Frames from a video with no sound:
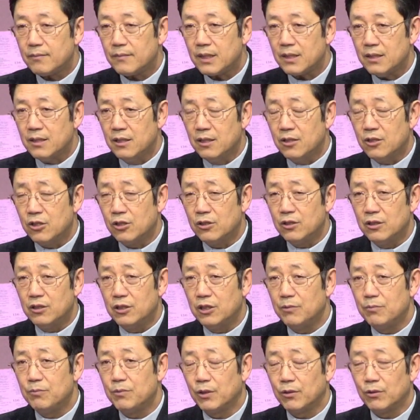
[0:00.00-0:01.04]

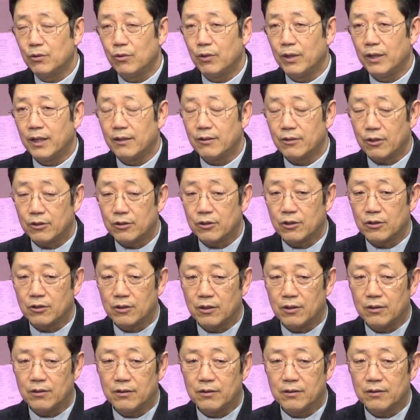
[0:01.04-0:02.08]
이천이십 년도에
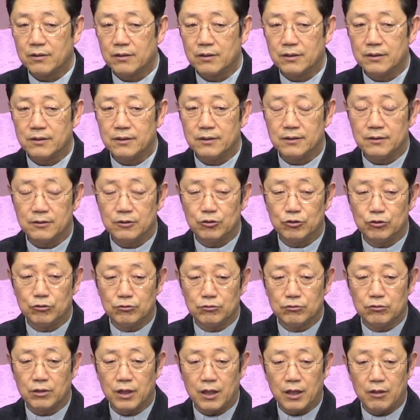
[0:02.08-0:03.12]
터졌던 그
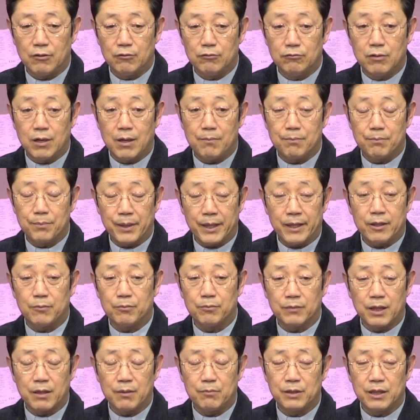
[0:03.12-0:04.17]
중국의 우한 폐렴
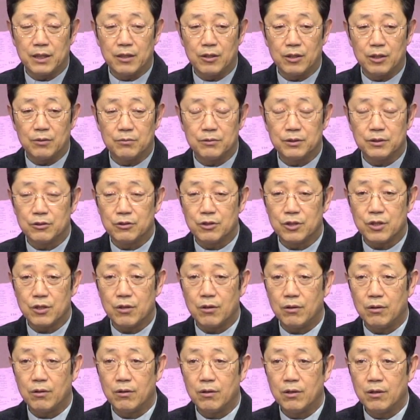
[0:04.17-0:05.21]
때문에 여러분
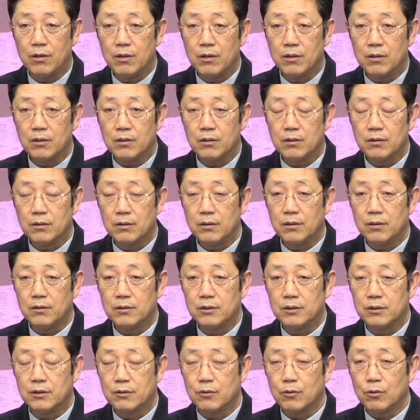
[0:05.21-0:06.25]
그죠?
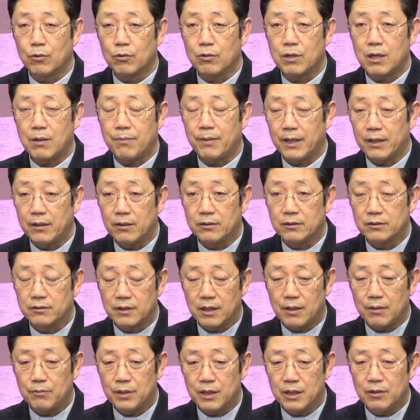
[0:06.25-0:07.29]
이 코로나 바이러스
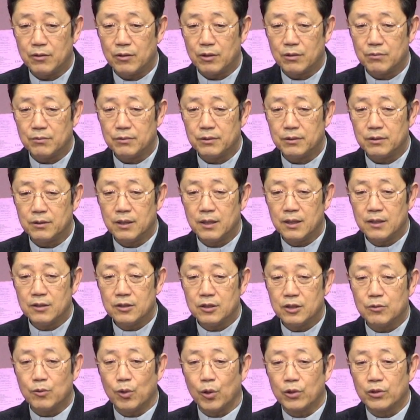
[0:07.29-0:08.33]
때문에 여러분
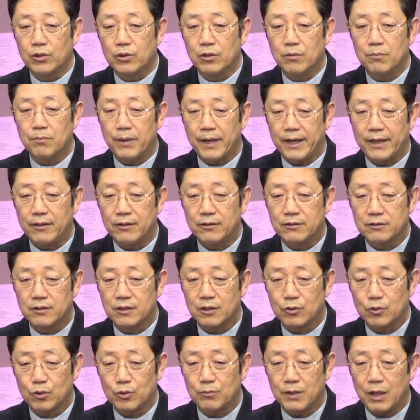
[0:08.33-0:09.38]
지금 어떤 바이러스가
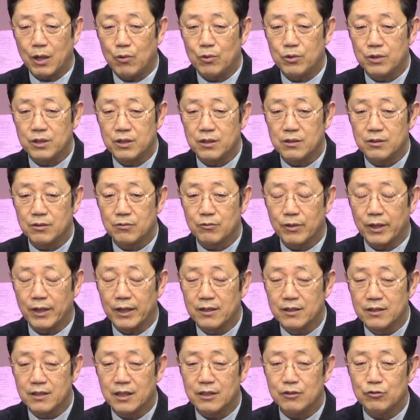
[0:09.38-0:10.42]
좀 나올지를 좀
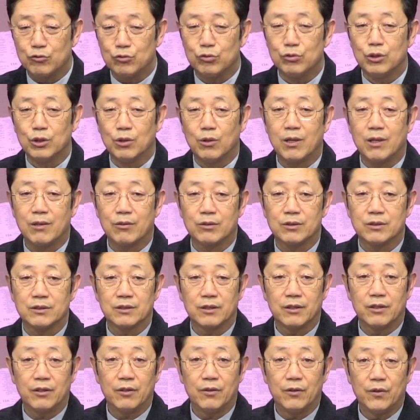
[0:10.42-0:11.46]
굉장히 두려워하고 있어요.
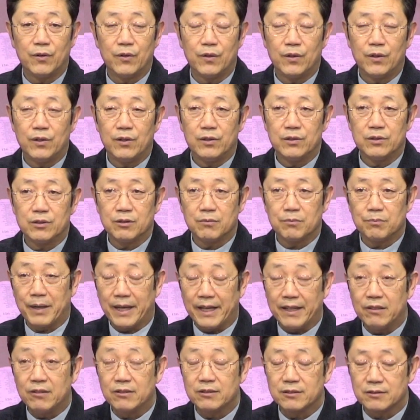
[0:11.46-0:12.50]
지금
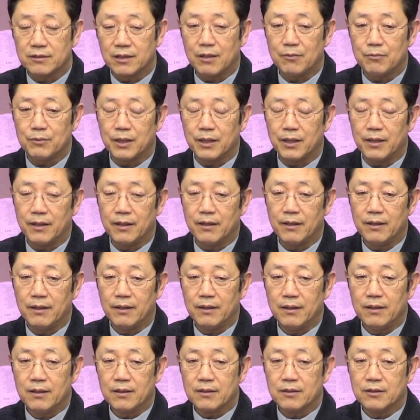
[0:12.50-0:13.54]
바이러스 때문에
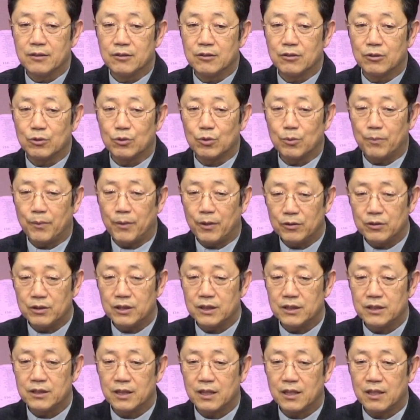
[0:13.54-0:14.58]
그것도 퍼지기
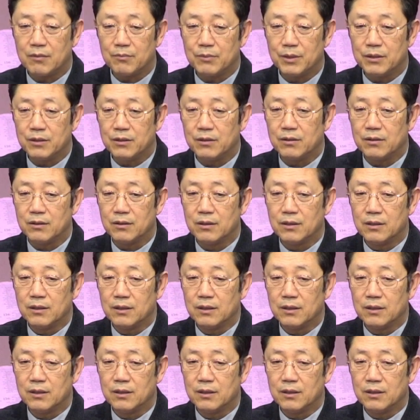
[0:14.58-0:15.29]
시작하면은